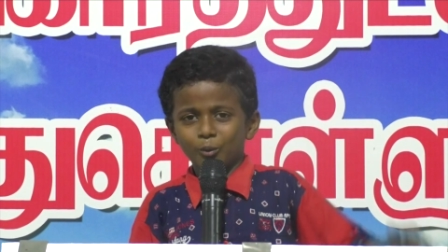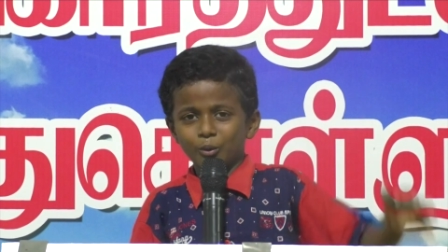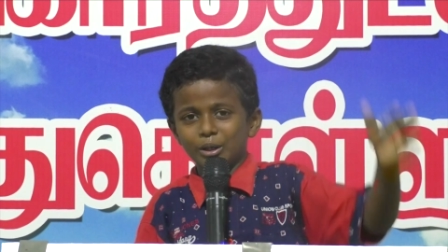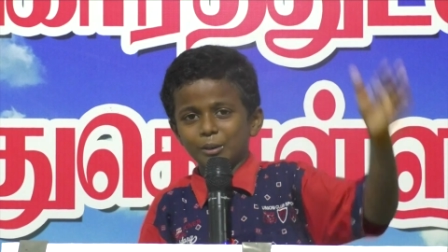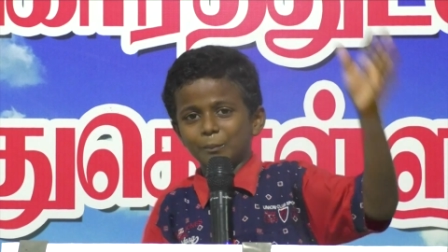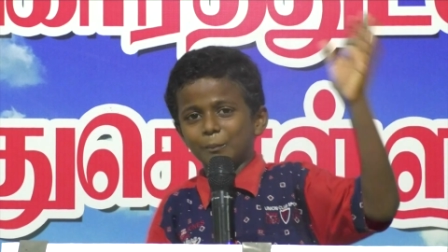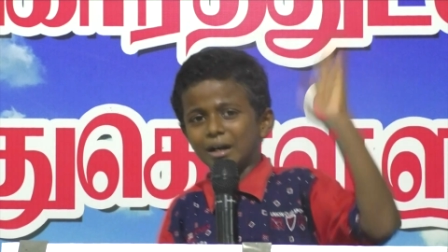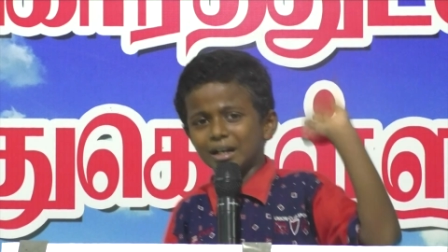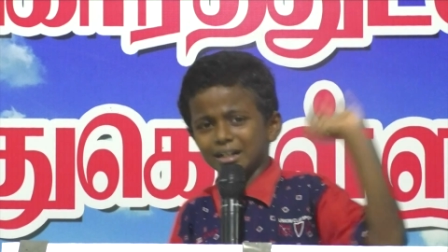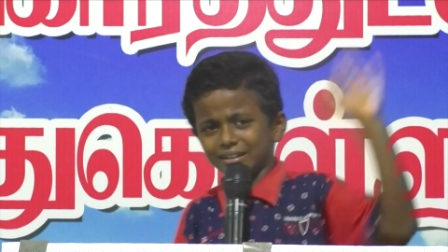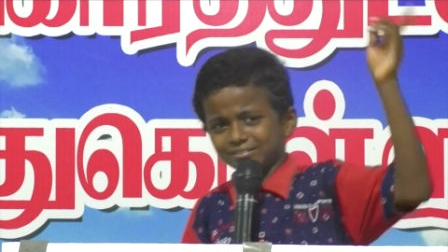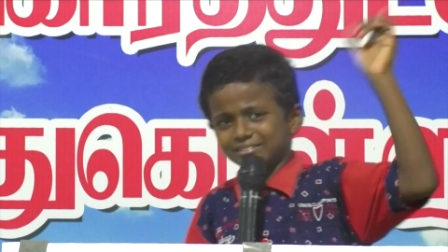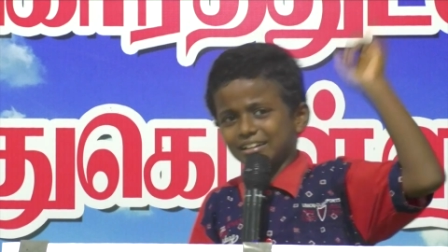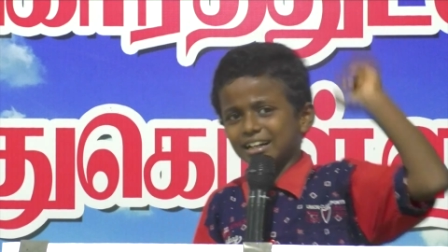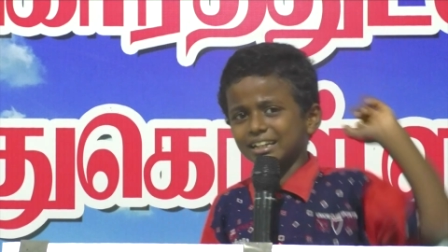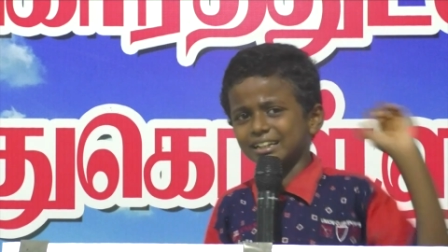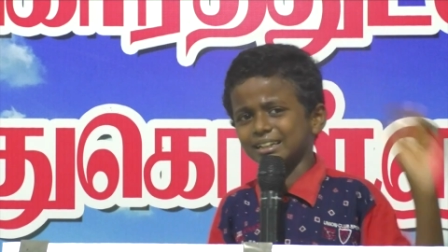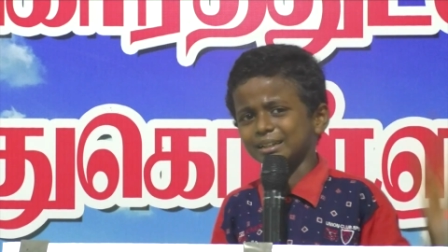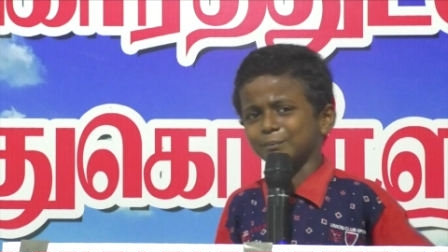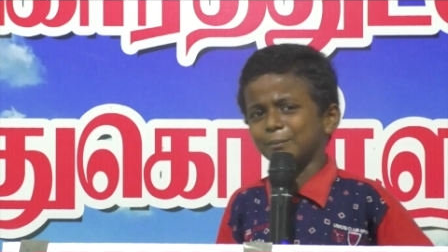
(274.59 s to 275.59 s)
ஒரு
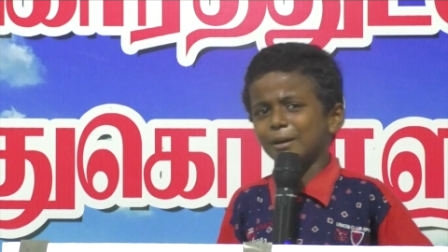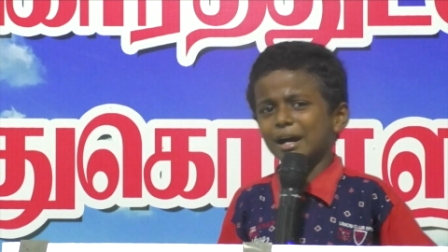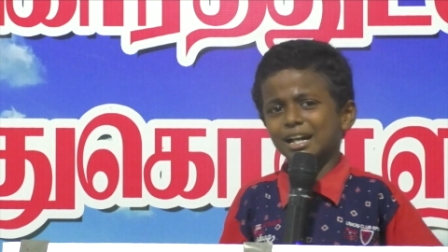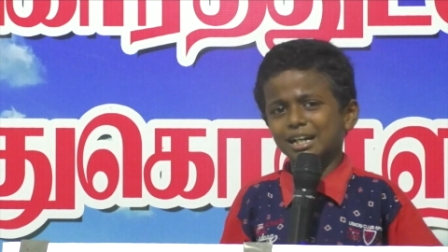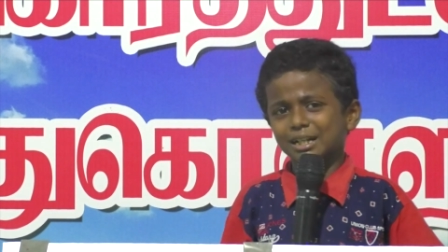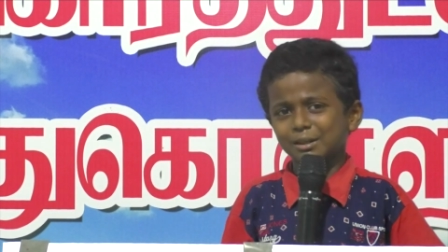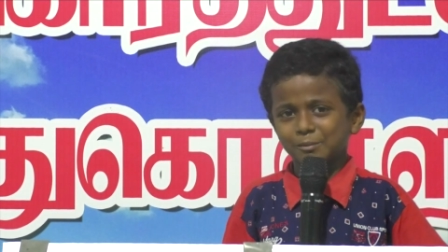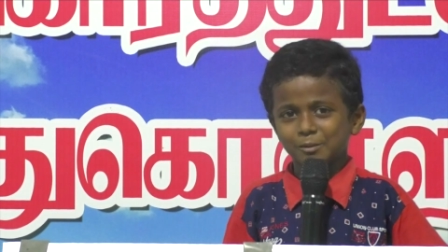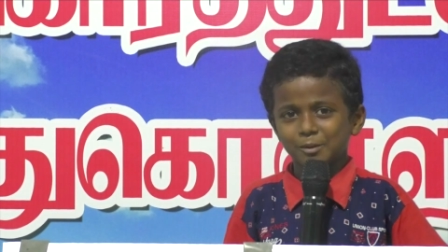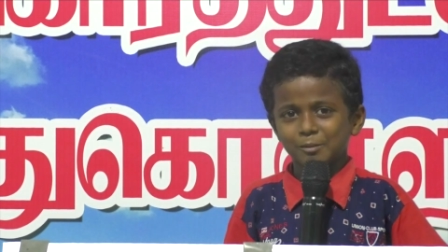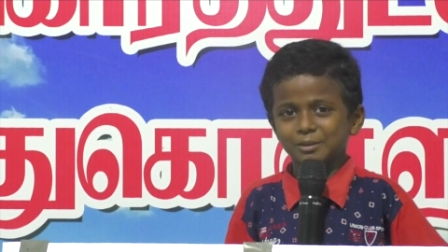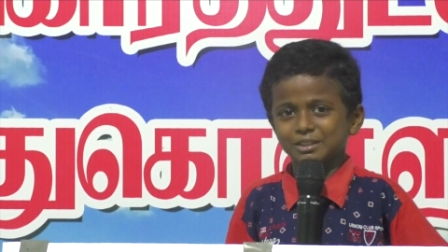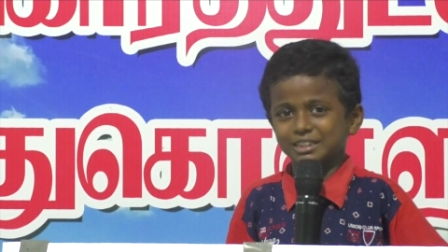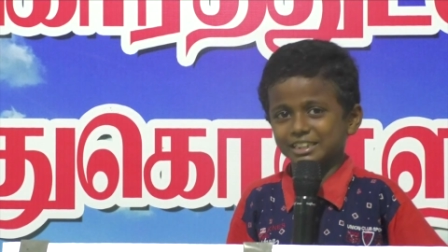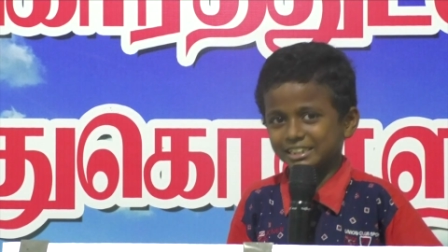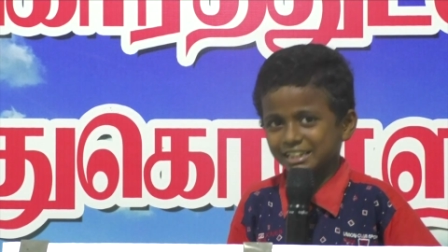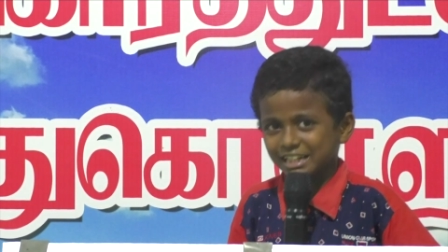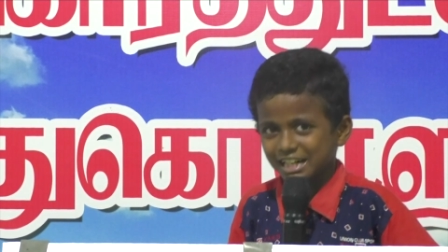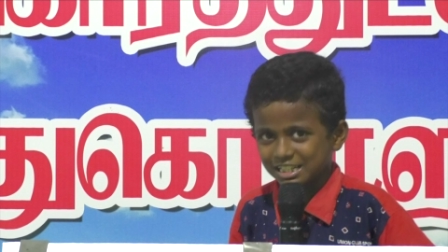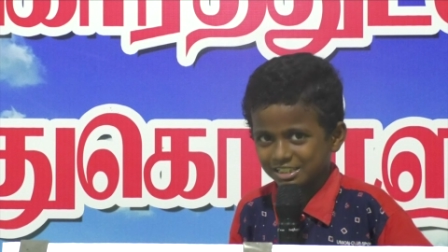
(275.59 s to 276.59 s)
மனபாலனை பார்க்க
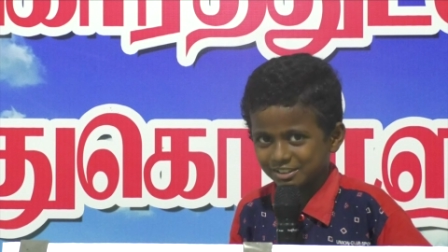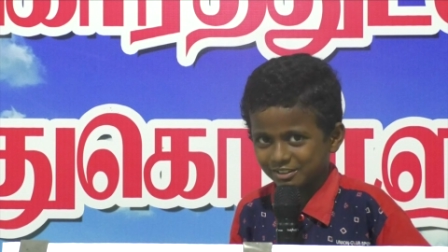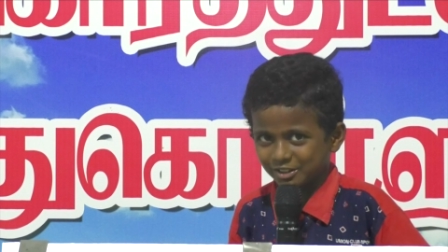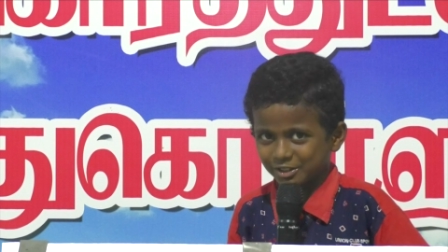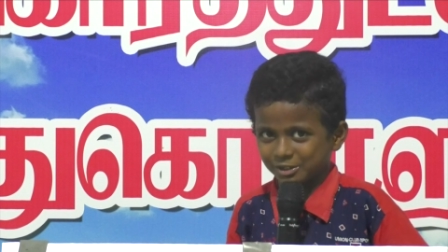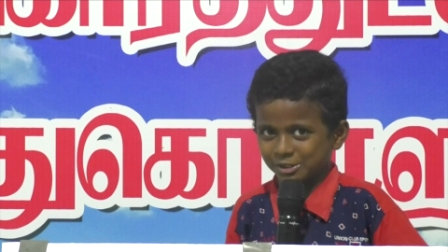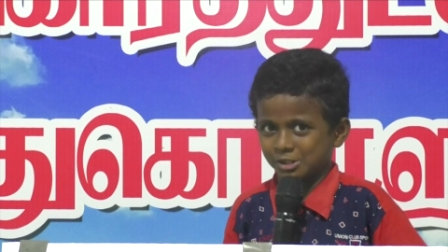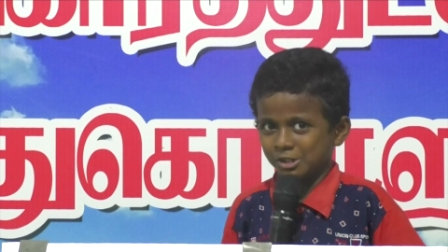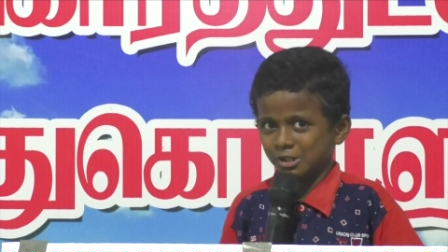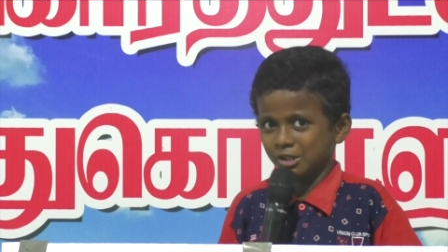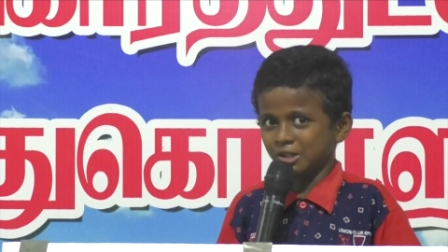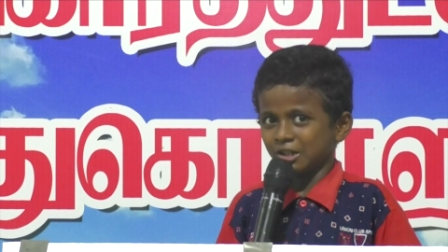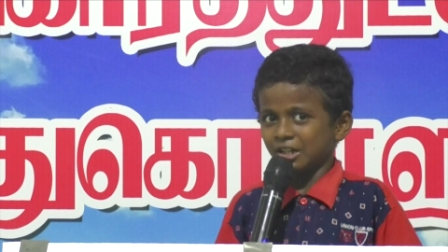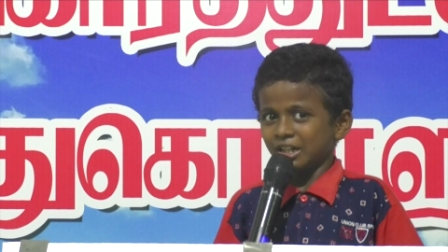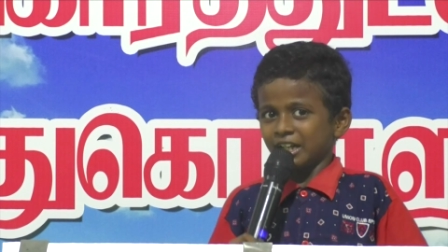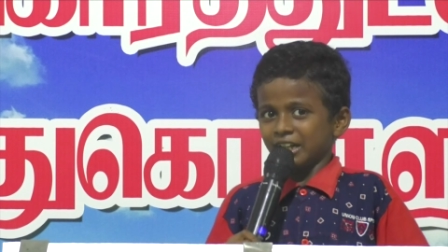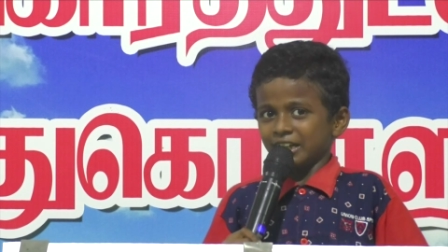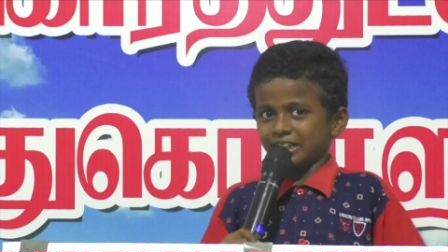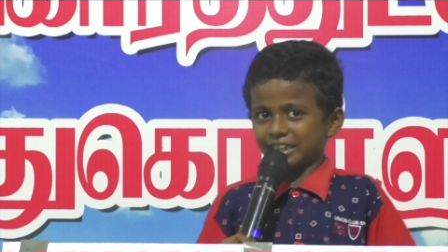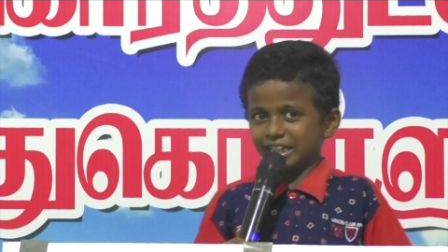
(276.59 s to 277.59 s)
போகும்போது என்ன எடுத்து வைக்கணும்
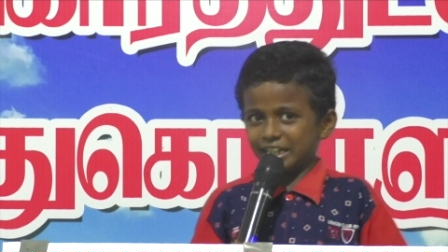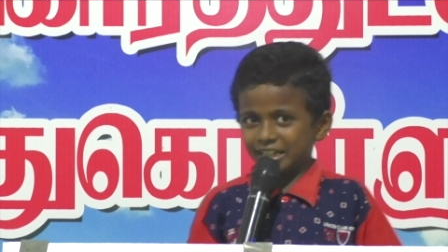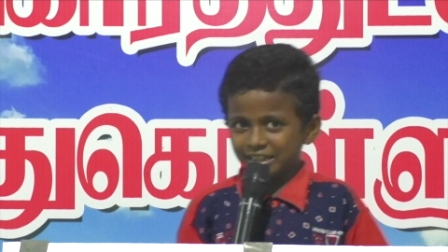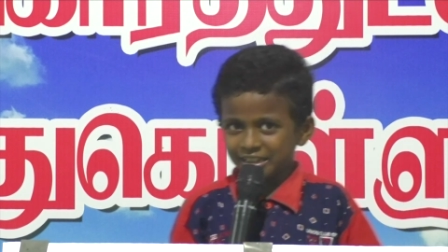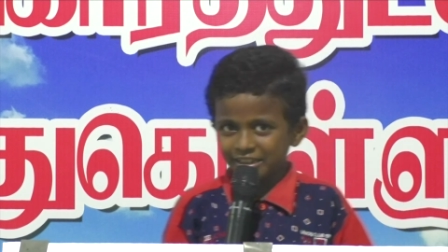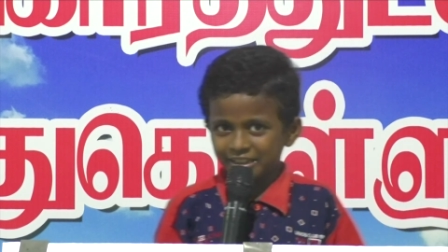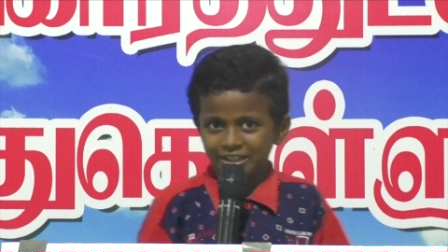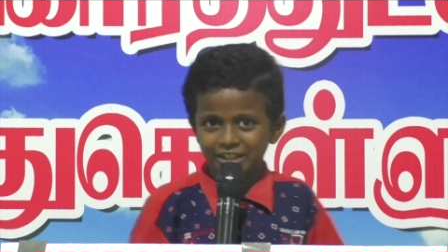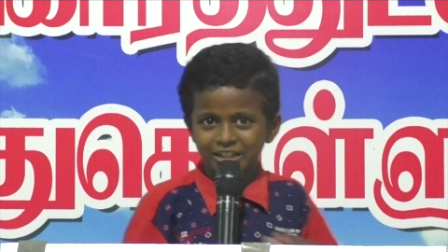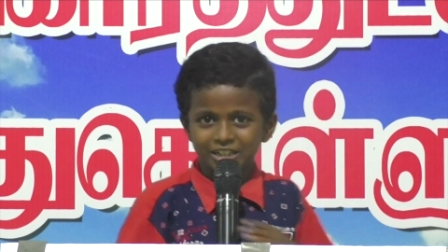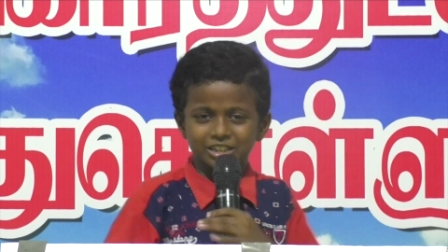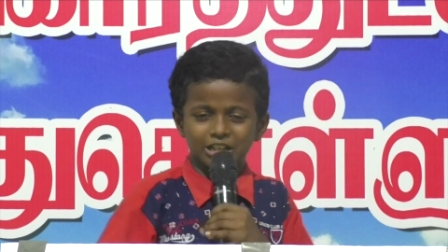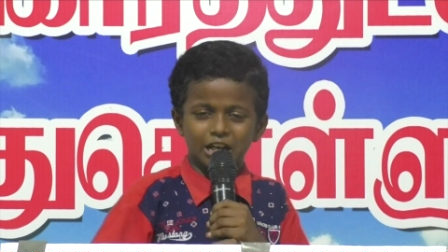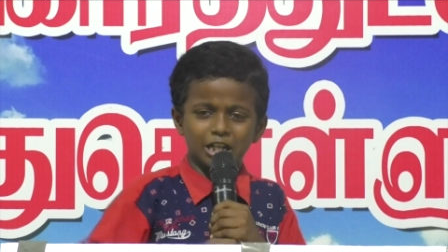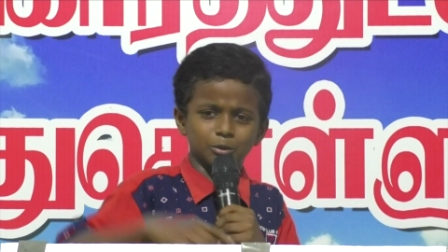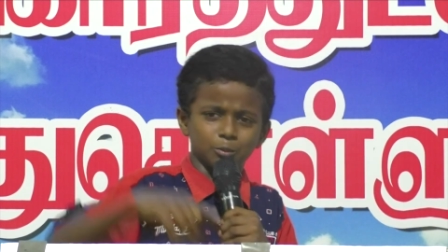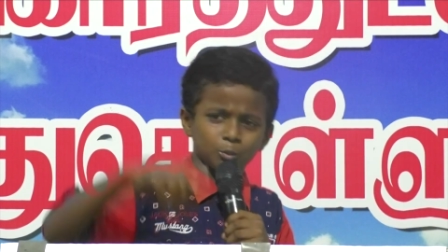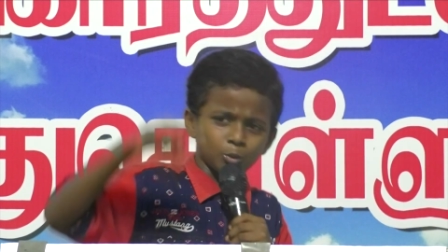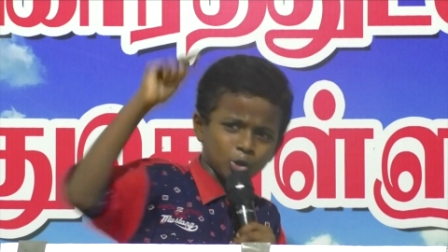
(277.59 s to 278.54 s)
என்னையும் எடுத்து அது